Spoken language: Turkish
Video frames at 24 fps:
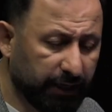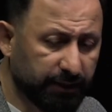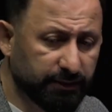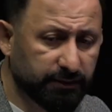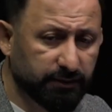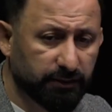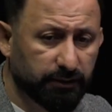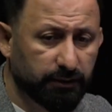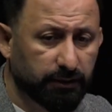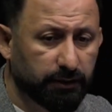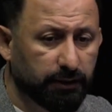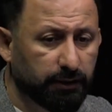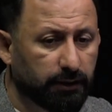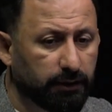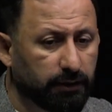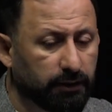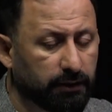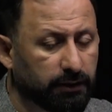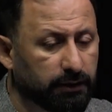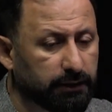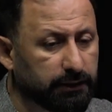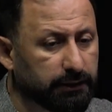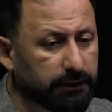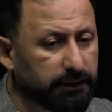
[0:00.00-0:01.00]
Fakat
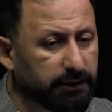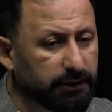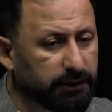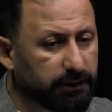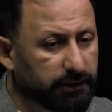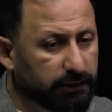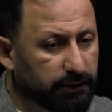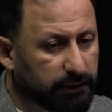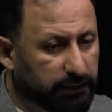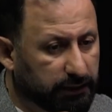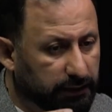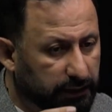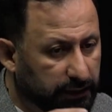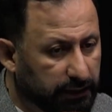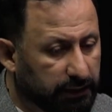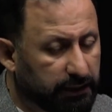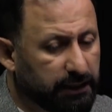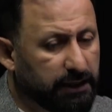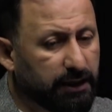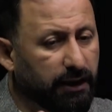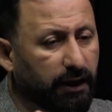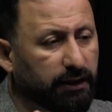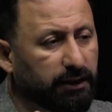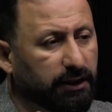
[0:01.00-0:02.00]

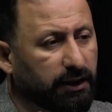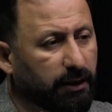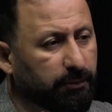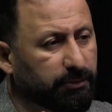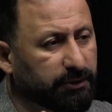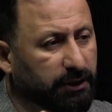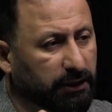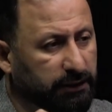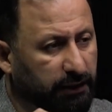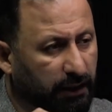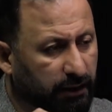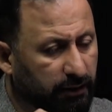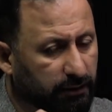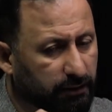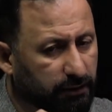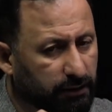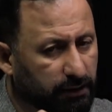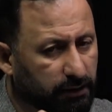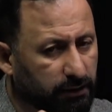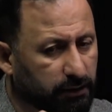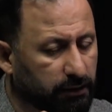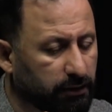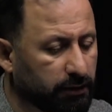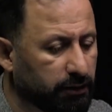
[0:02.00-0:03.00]
dini anlamda da
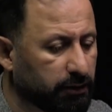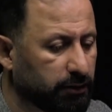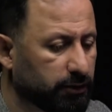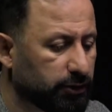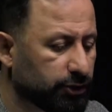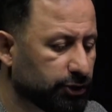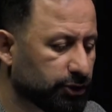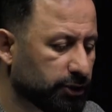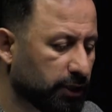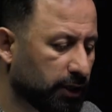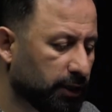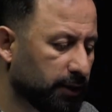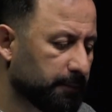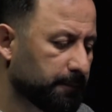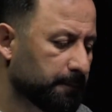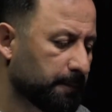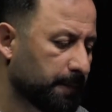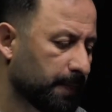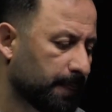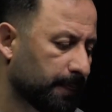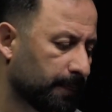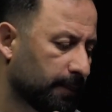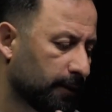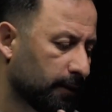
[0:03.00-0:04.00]
işte
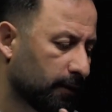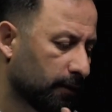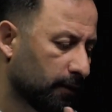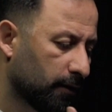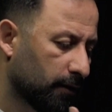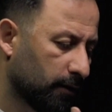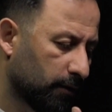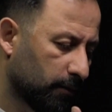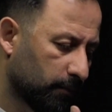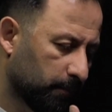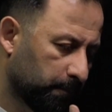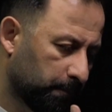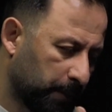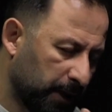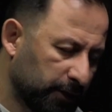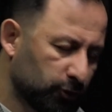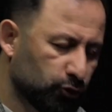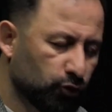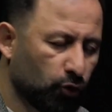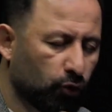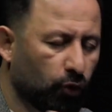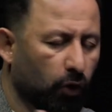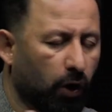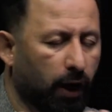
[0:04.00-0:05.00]

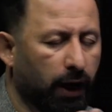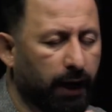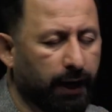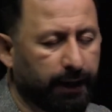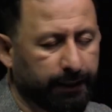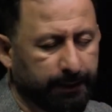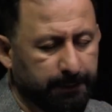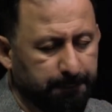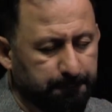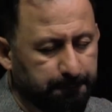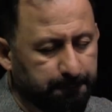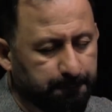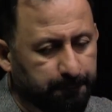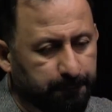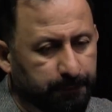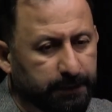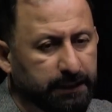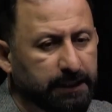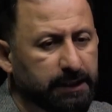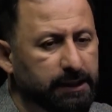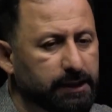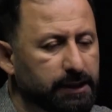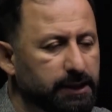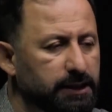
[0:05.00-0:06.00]
pek çok alim
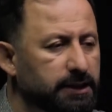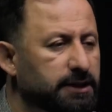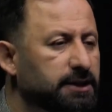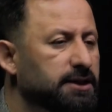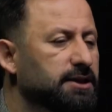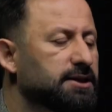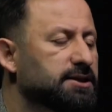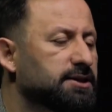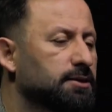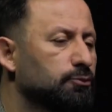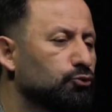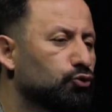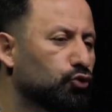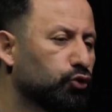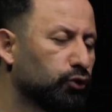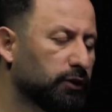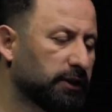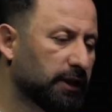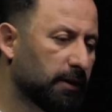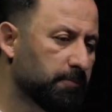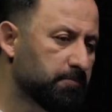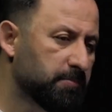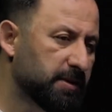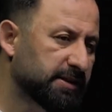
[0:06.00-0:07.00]
iki isim
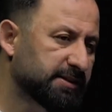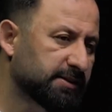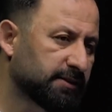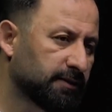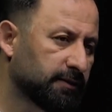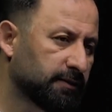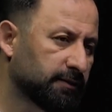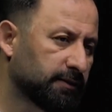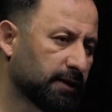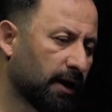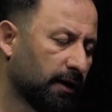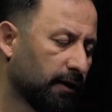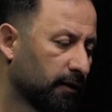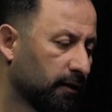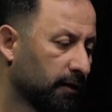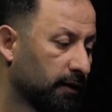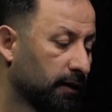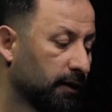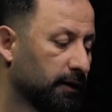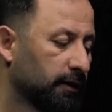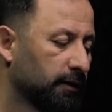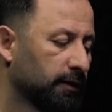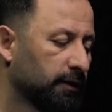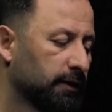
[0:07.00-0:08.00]
kullanmasının da
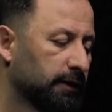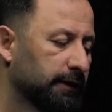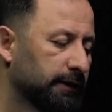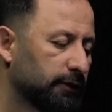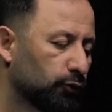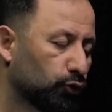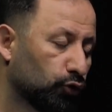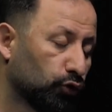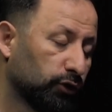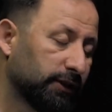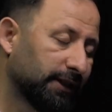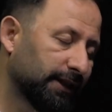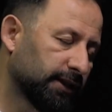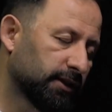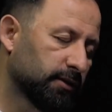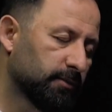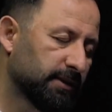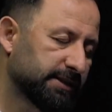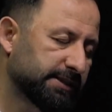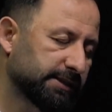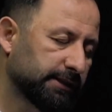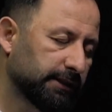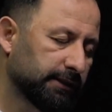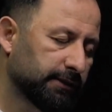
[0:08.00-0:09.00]

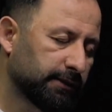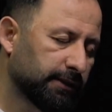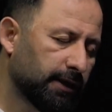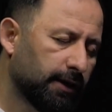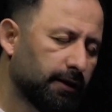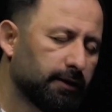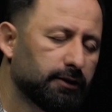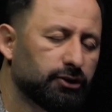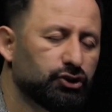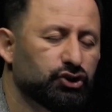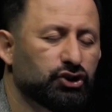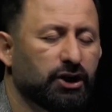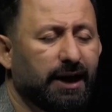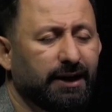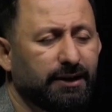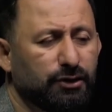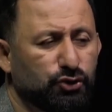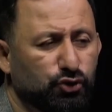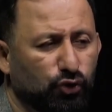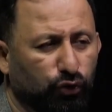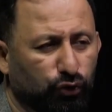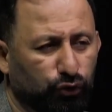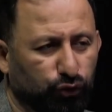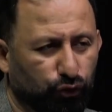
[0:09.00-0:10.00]
kullanılmasının da
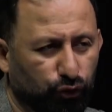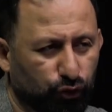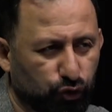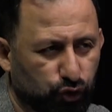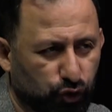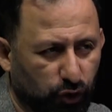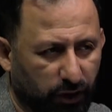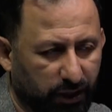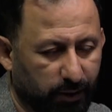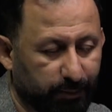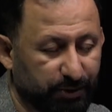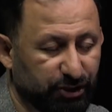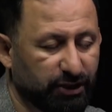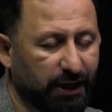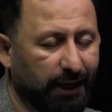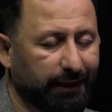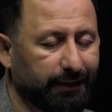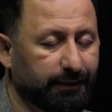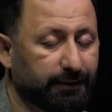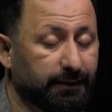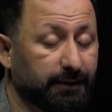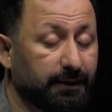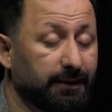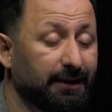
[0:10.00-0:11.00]
caiz olduğunu
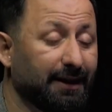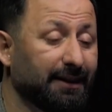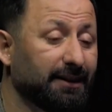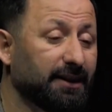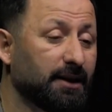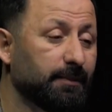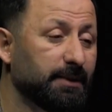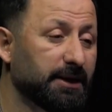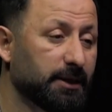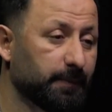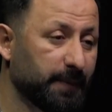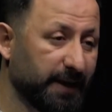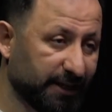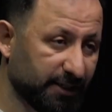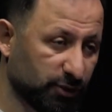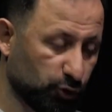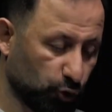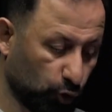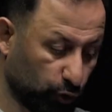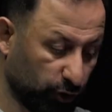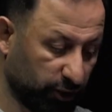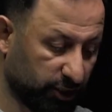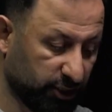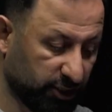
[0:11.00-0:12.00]
söylemiş. Yani dinen de bir
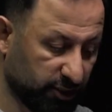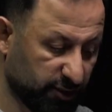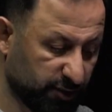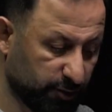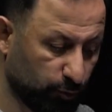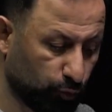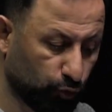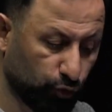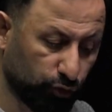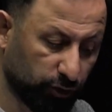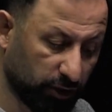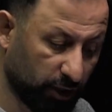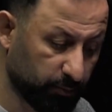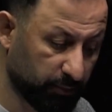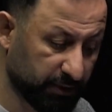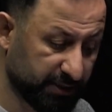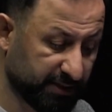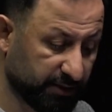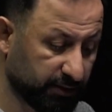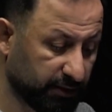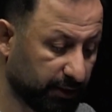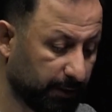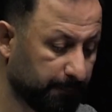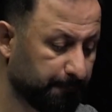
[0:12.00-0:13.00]
beyis yok iki isim
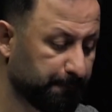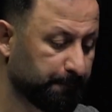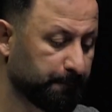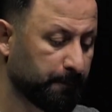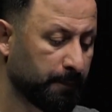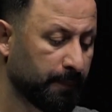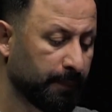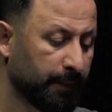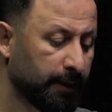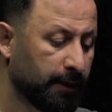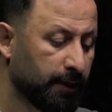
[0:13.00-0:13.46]
kullanmasında.